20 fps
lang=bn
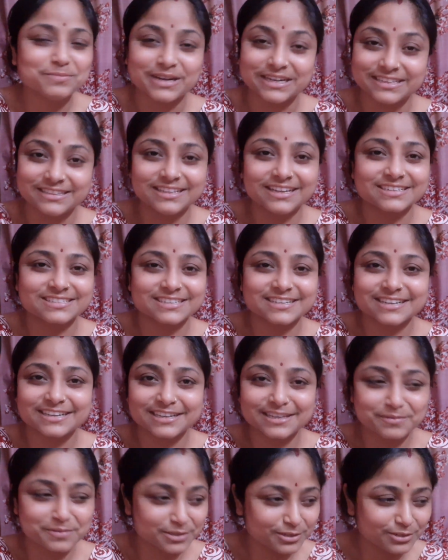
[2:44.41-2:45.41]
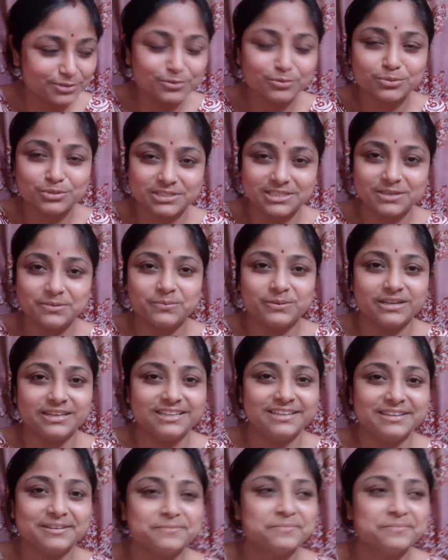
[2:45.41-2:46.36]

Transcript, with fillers: বাড়িতে আসার আগে আমি এগুলো গুছিয়ে ফেলি